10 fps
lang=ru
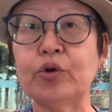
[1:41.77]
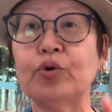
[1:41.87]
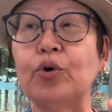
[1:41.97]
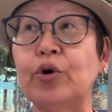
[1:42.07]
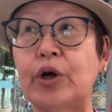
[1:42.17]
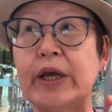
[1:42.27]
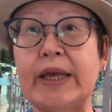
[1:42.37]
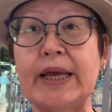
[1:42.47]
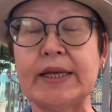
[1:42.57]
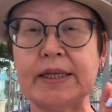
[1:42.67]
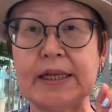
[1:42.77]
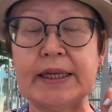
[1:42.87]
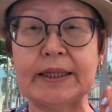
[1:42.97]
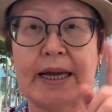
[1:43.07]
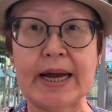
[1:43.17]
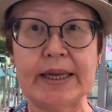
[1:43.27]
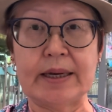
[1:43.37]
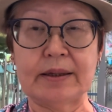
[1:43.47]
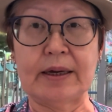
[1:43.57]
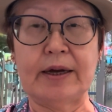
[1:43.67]
Кто
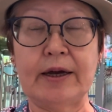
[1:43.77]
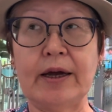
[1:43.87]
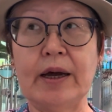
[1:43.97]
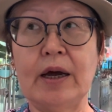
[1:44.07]
летает э,